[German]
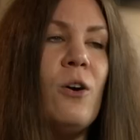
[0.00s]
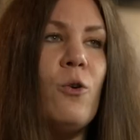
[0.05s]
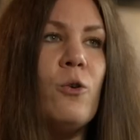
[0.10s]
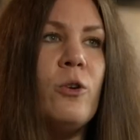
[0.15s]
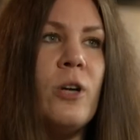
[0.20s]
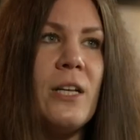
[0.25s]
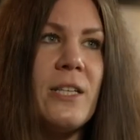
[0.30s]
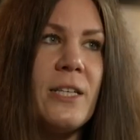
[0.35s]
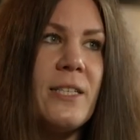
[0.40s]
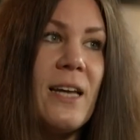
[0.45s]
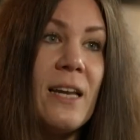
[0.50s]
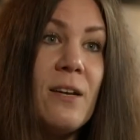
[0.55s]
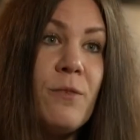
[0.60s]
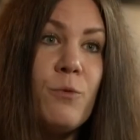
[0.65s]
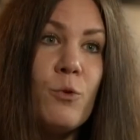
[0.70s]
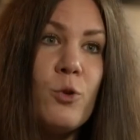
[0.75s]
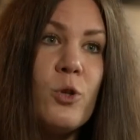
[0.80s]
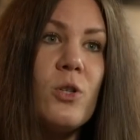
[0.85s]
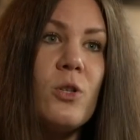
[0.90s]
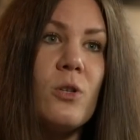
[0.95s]
Und als ich dann
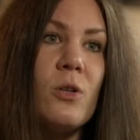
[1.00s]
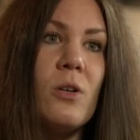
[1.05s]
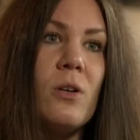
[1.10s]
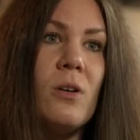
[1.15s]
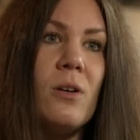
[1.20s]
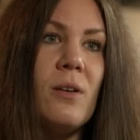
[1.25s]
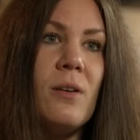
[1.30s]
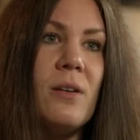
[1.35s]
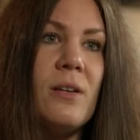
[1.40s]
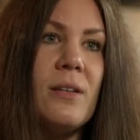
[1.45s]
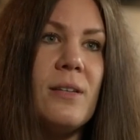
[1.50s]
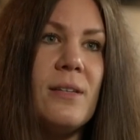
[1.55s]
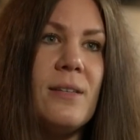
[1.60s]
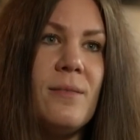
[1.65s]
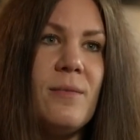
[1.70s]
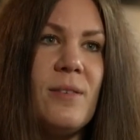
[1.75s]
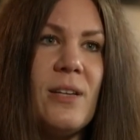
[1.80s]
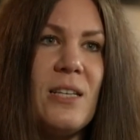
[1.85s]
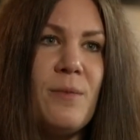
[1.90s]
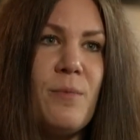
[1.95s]
wusste,
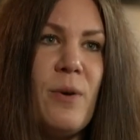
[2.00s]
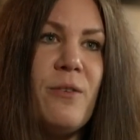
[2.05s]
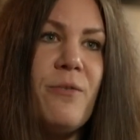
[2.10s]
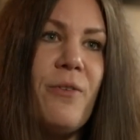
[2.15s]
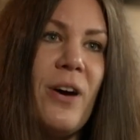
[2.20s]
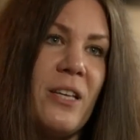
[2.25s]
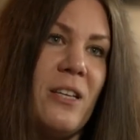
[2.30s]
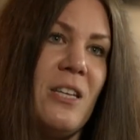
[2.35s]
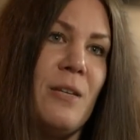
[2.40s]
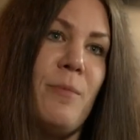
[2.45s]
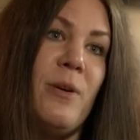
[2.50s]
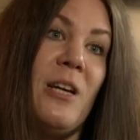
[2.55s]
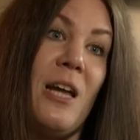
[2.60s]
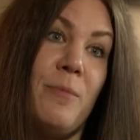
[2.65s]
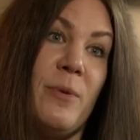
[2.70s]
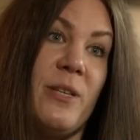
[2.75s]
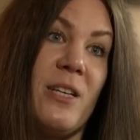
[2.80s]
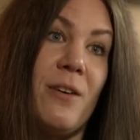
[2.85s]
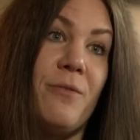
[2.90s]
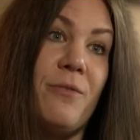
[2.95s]
dass mein Vater nicht mein
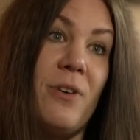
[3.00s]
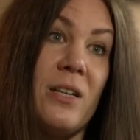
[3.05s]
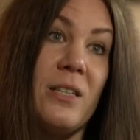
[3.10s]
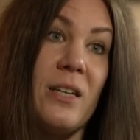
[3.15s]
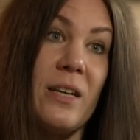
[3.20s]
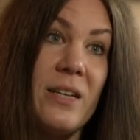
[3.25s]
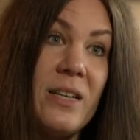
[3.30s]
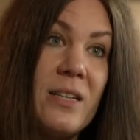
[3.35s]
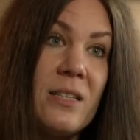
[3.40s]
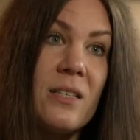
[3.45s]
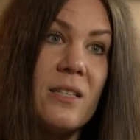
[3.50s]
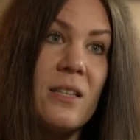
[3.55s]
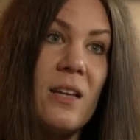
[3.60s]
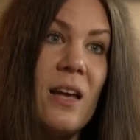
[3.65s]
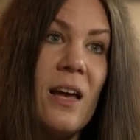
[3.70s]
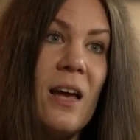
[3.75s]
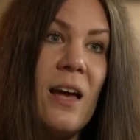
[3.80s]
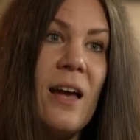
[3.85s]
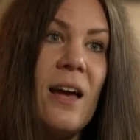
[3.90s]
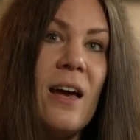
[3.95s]
leiblicher Vater ist,
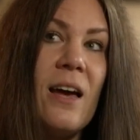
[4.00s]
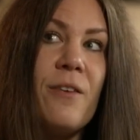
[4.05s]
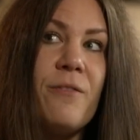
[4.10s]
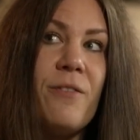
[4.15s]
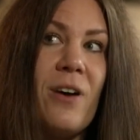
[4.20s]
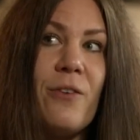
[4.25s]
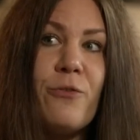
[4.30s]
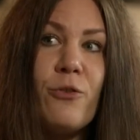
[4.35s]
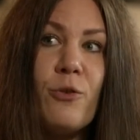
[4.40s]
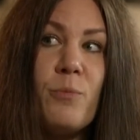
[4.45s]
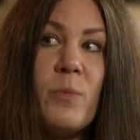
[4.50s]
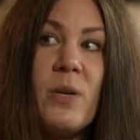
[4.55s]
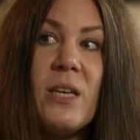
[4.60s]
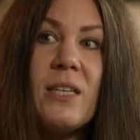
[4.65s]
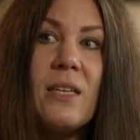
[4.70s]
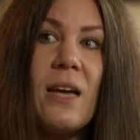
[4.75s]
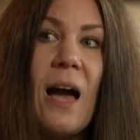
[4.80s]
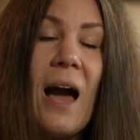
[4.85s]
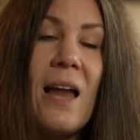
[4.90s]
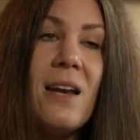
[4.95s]
war für
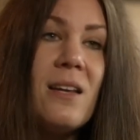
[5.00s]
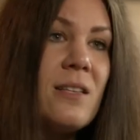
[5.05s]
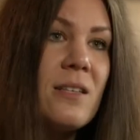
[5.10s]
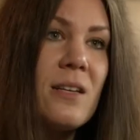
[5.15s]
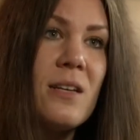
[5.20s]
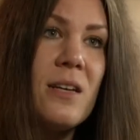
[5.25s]
mich alles